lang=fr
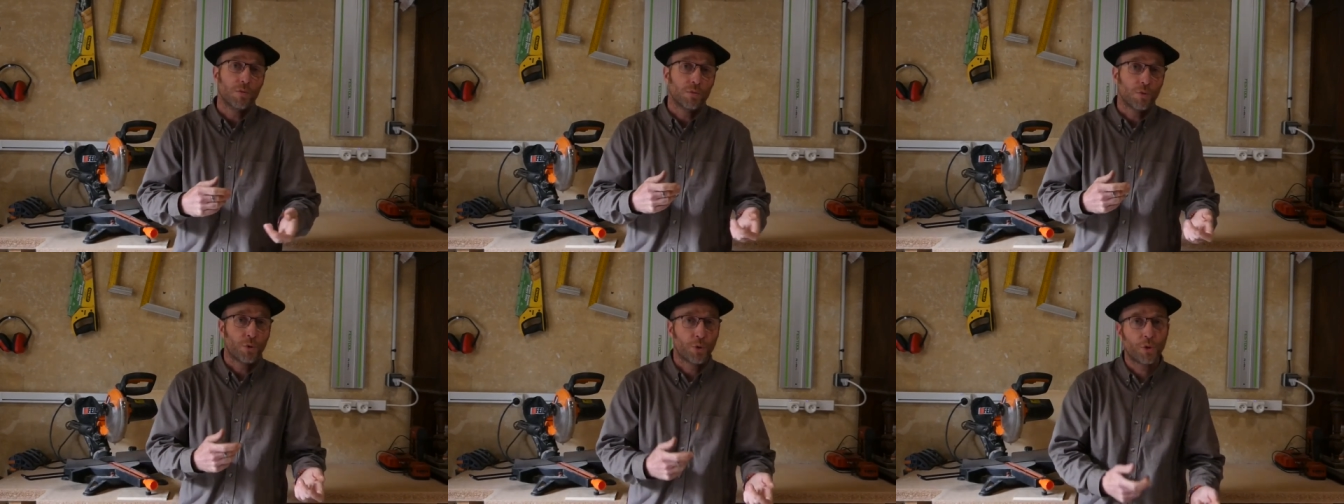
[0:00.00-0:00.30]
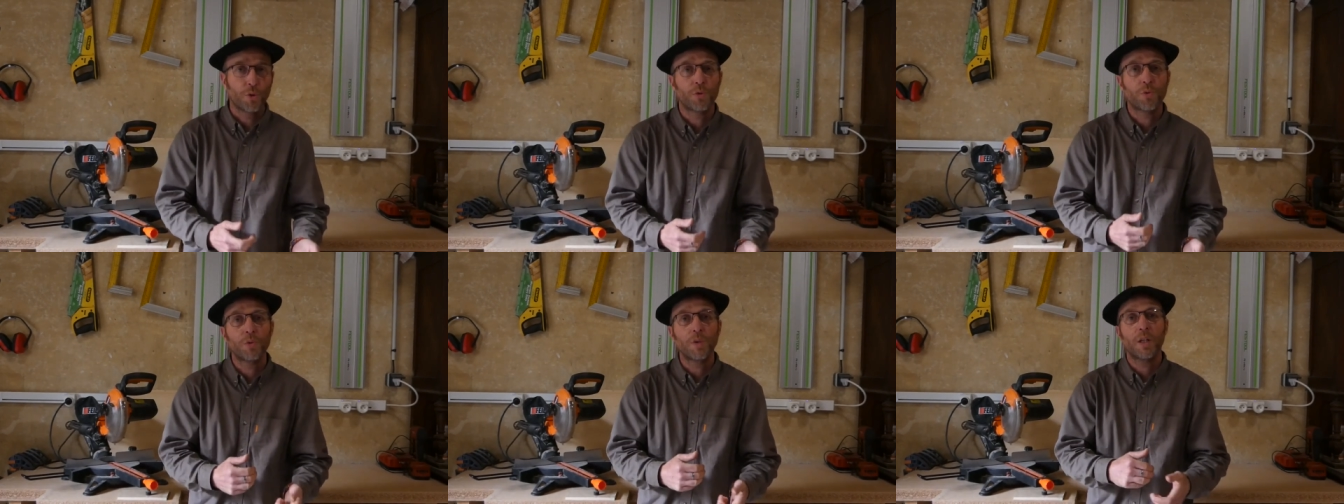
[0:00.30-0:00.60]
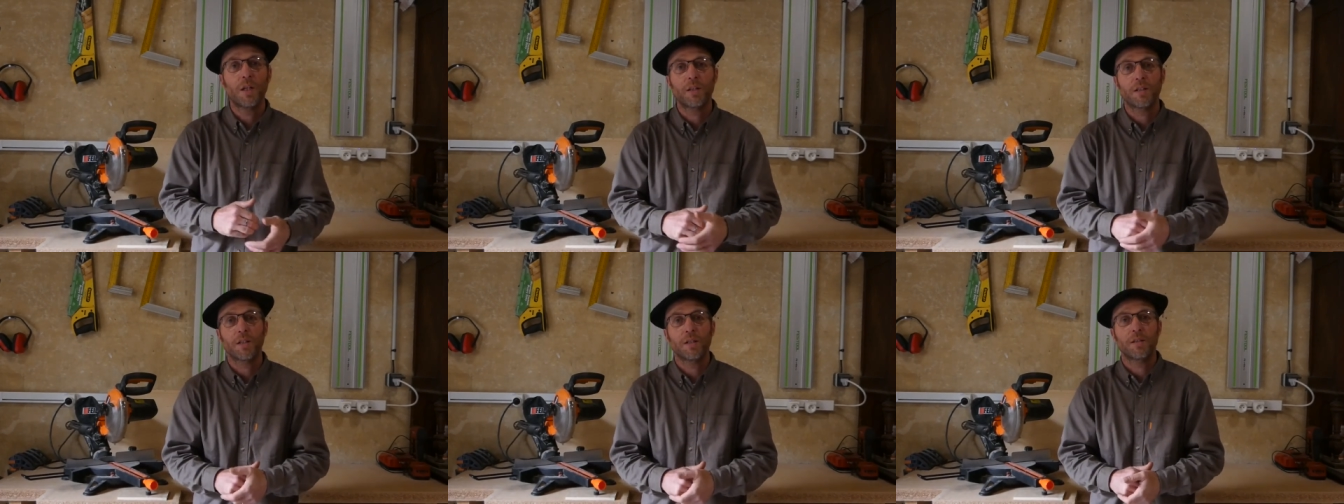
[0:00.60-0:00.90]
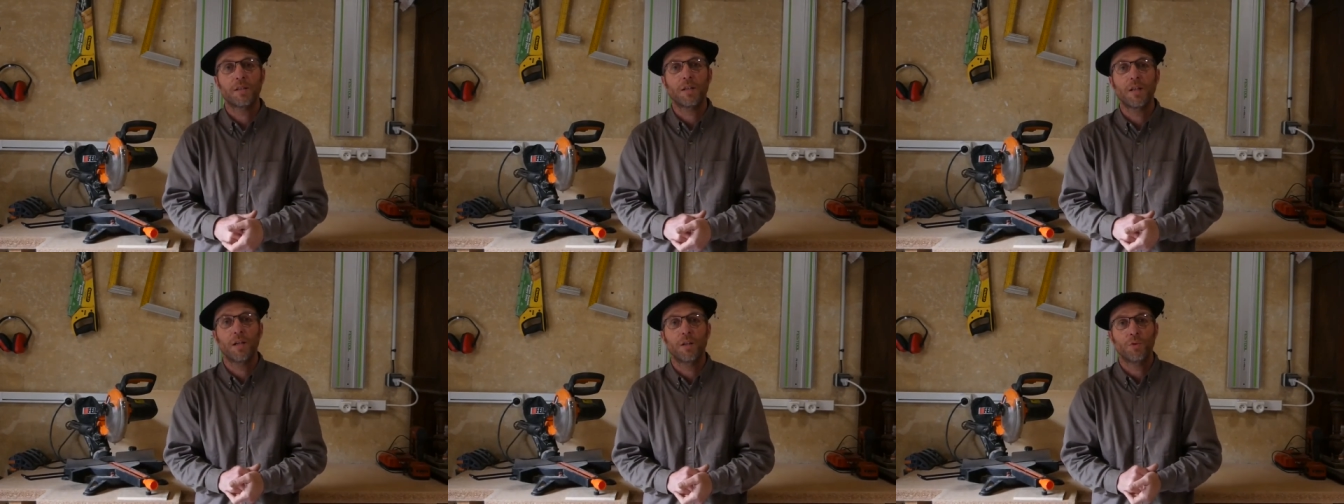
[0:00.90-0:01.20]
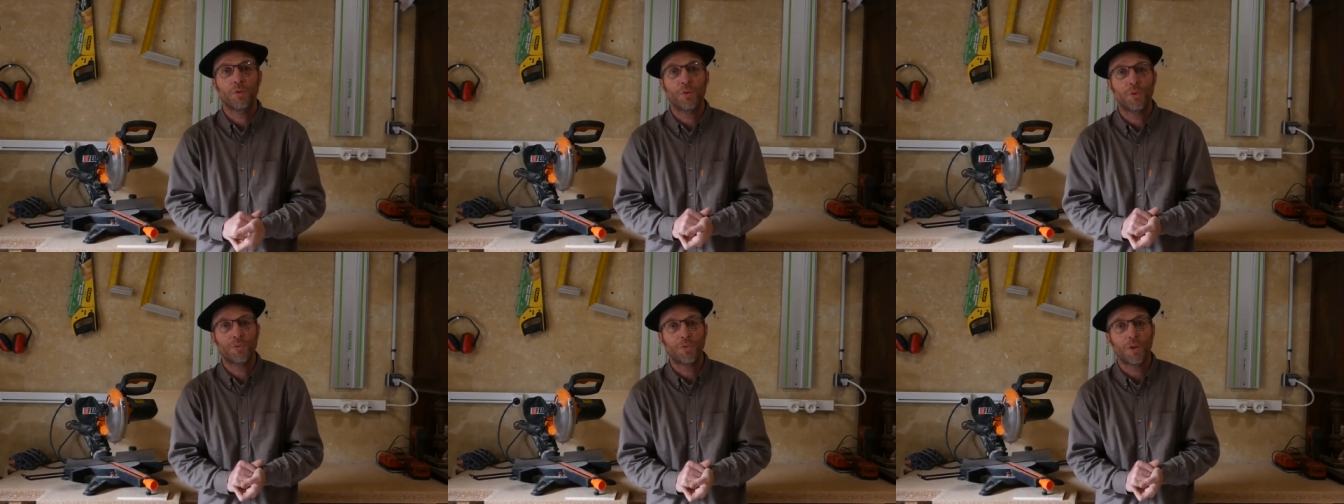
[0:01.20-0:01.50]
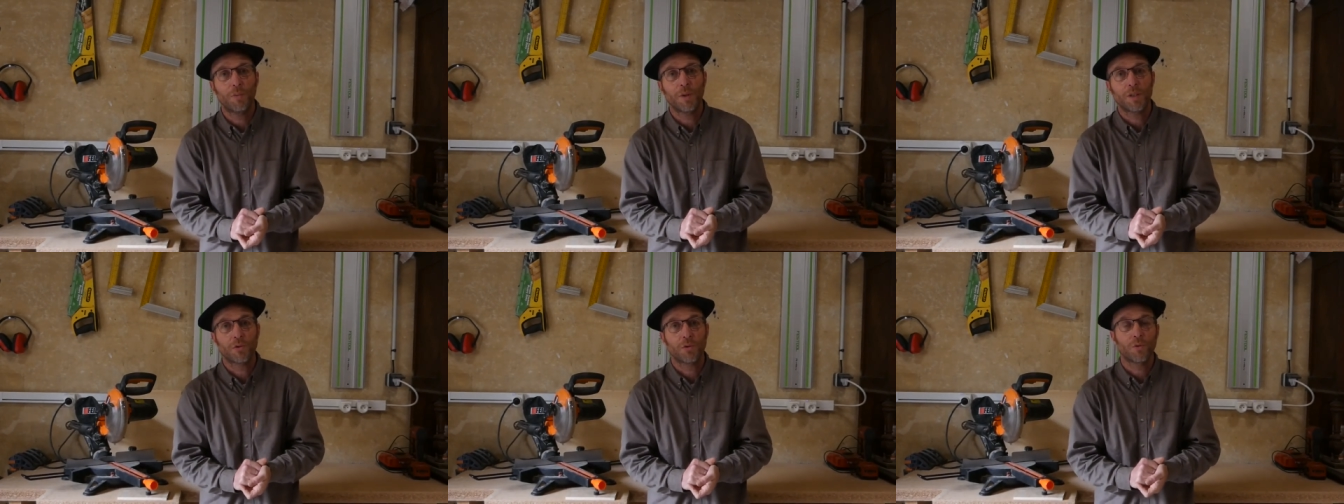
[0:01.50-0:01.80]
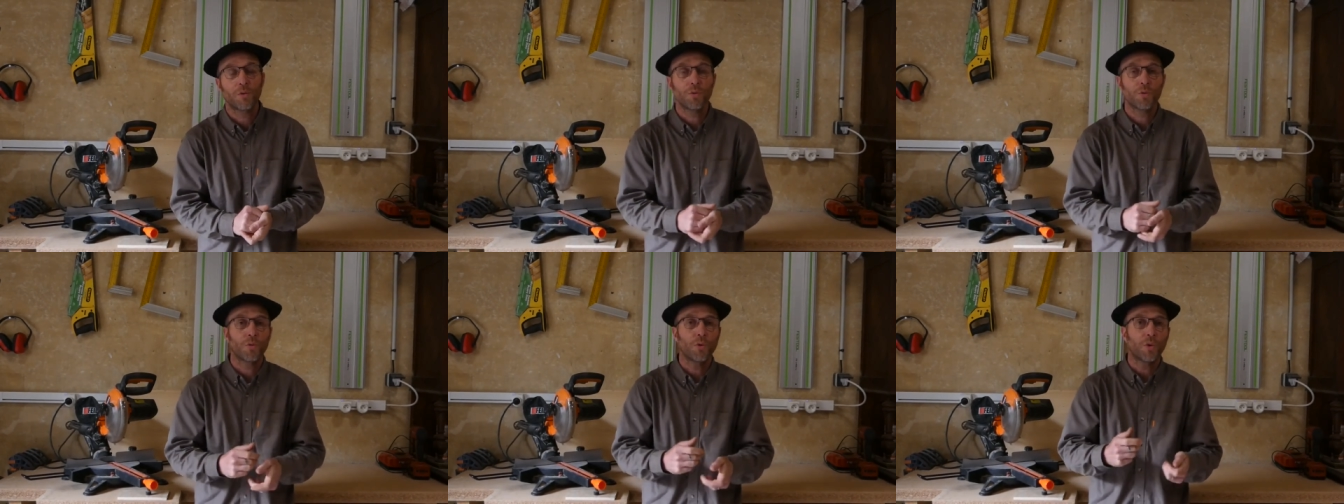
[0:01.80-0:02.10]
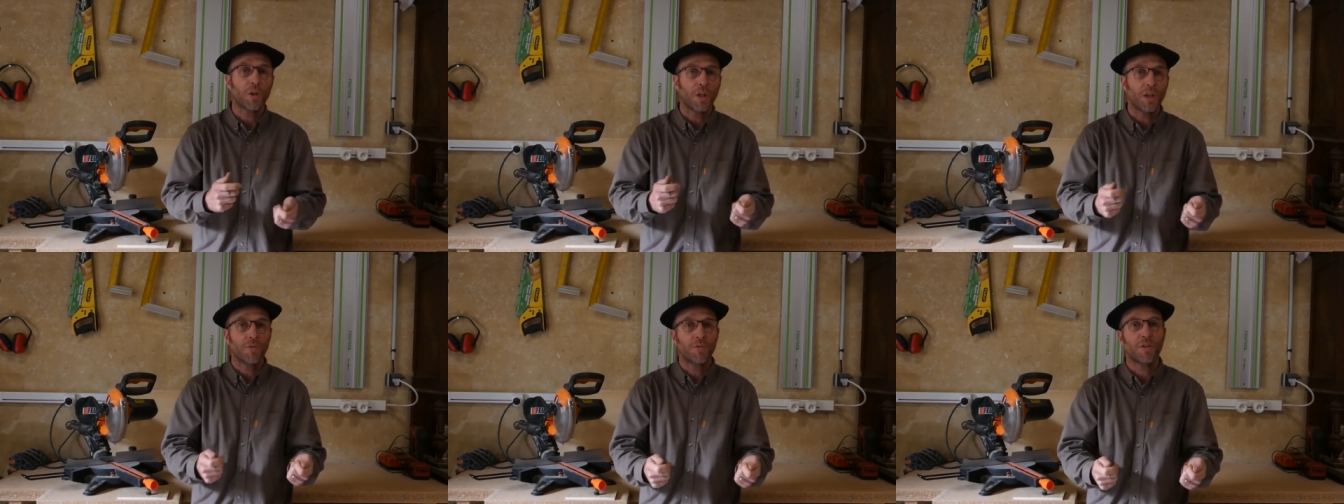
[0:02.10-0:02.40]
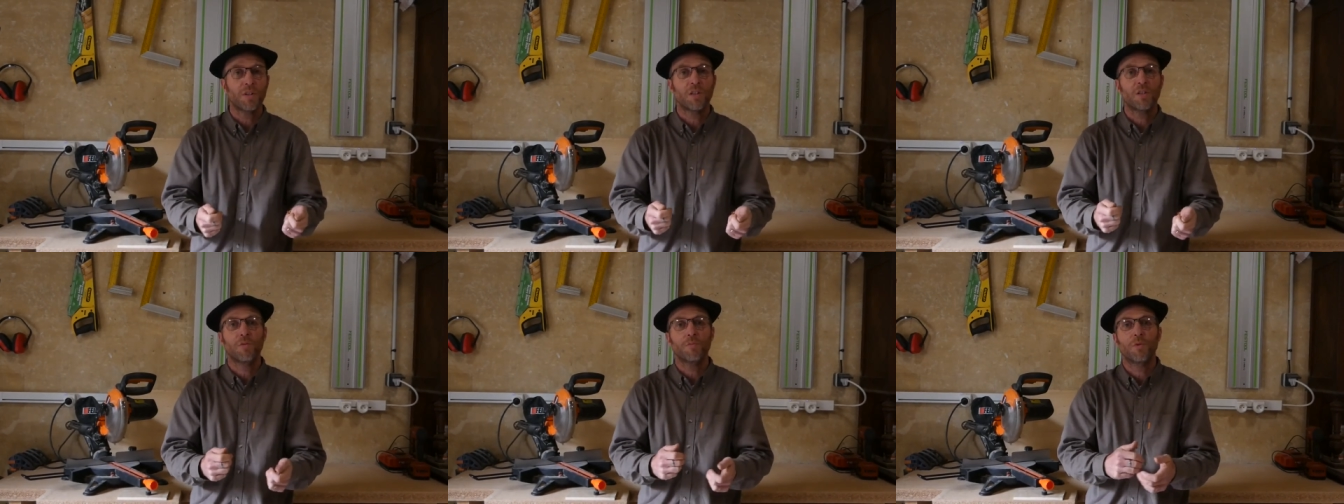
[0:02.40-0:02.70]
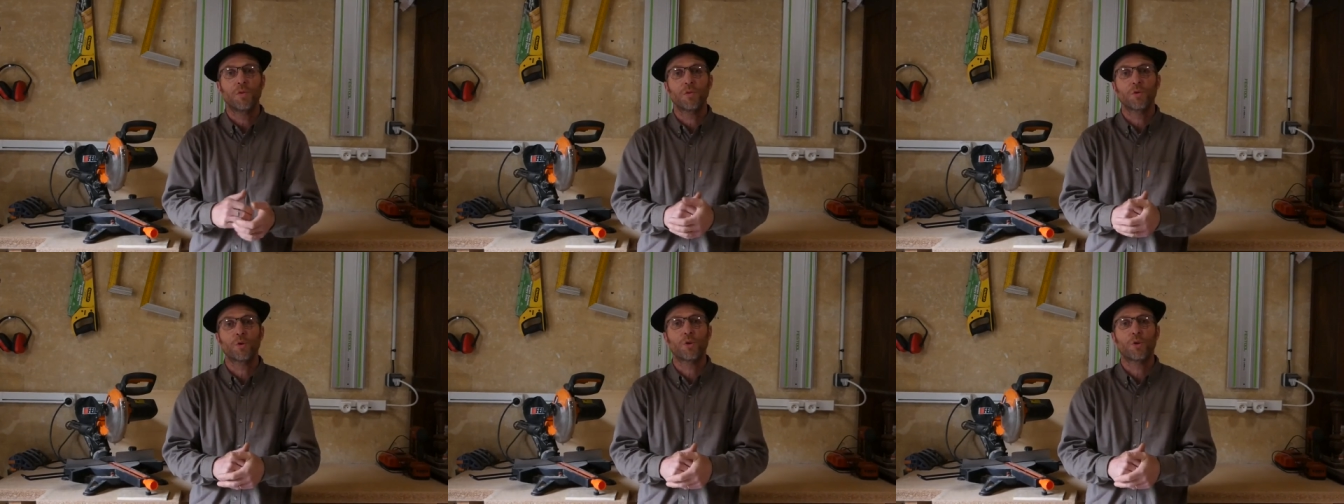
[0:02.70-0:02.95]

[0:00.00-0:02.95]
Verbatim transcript: Je suis électricien de formation, donc effectivement,